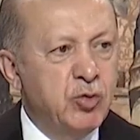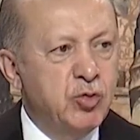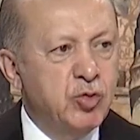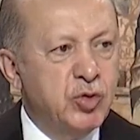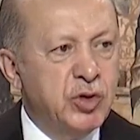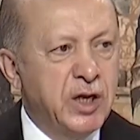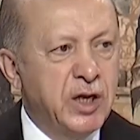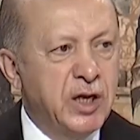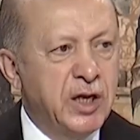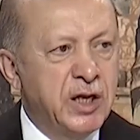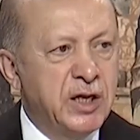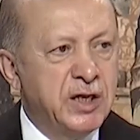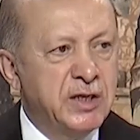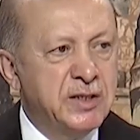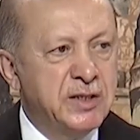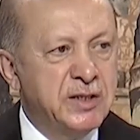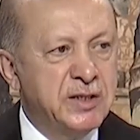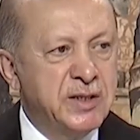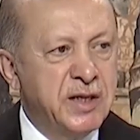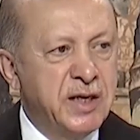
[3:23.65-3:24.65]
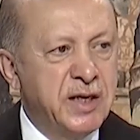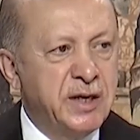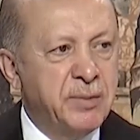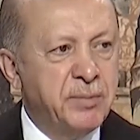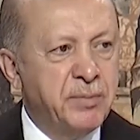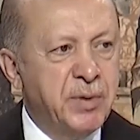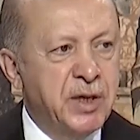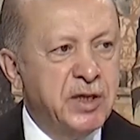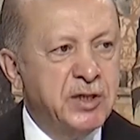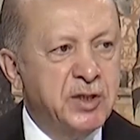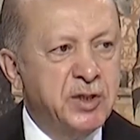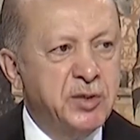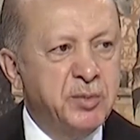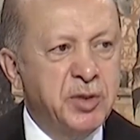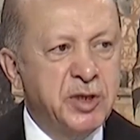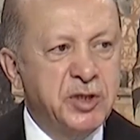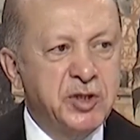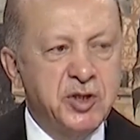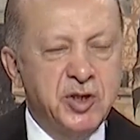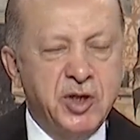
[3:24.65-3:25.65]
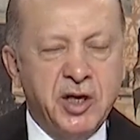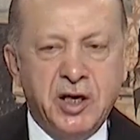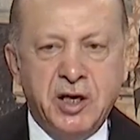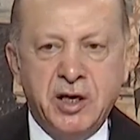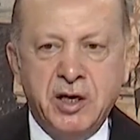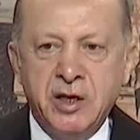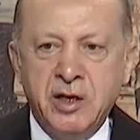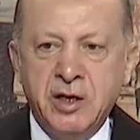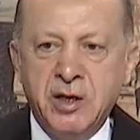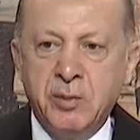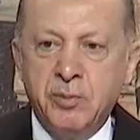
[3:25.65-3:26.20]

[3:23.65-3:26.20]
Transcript: ülkelerinizde başlı başına